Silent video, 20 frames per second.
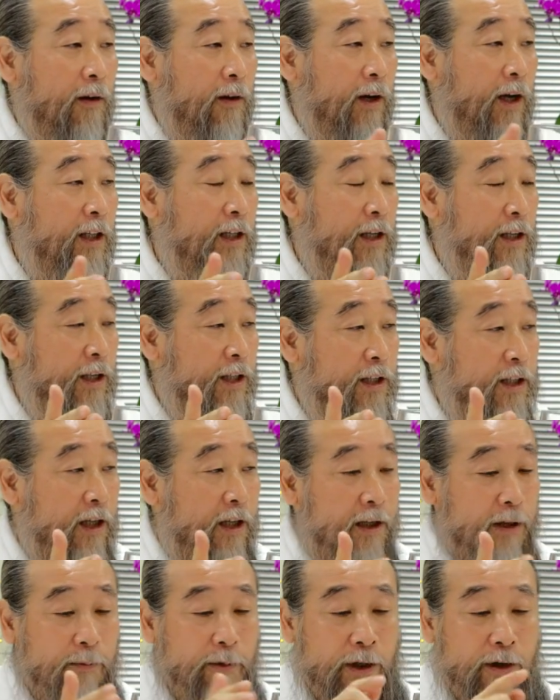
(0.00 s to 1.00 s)
근데 이
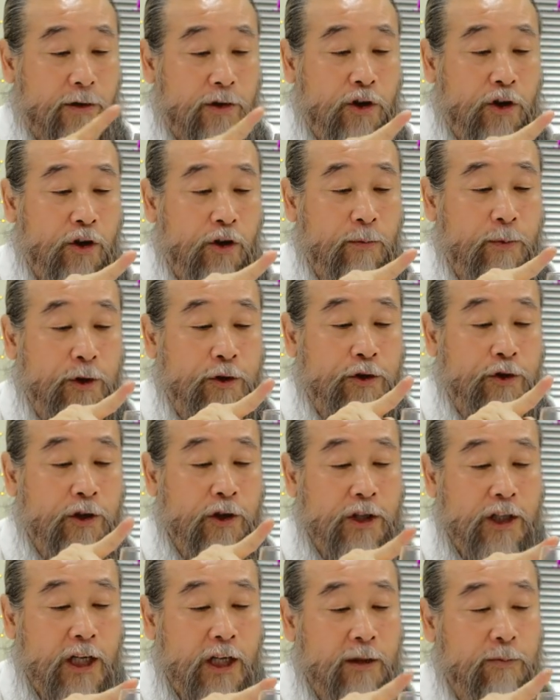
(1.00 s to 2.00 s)
사람이 컵을
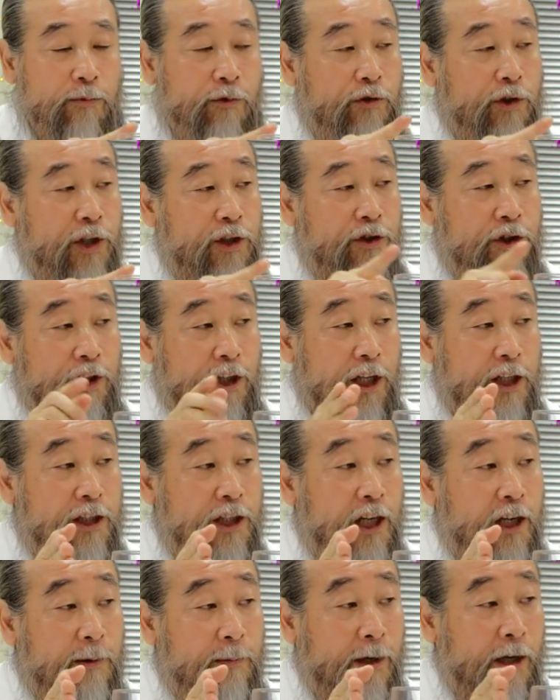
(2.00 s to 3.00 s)
쓸 사람을 위해서 일한
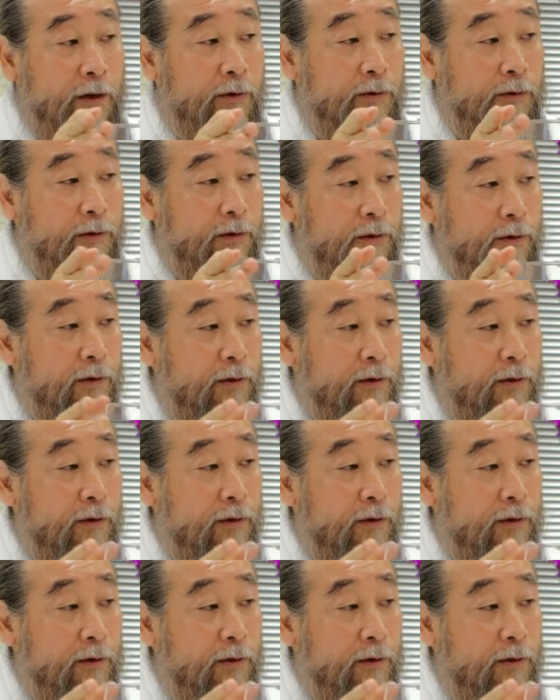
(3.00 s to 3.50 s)
사람하고